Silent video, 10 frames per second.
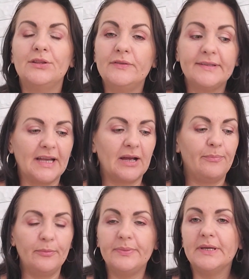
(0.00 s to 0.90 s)
No więc tak,
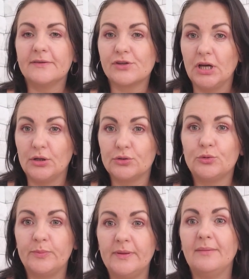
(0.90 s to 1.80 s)
po pierwsze
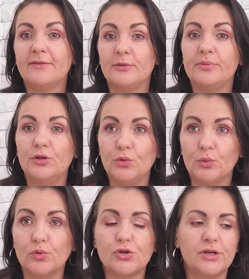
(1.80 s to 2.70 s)
odkupiłam sobie
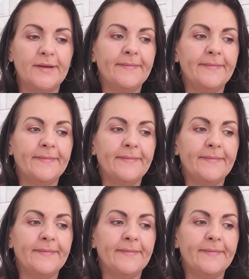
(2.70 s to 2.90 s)
nóż,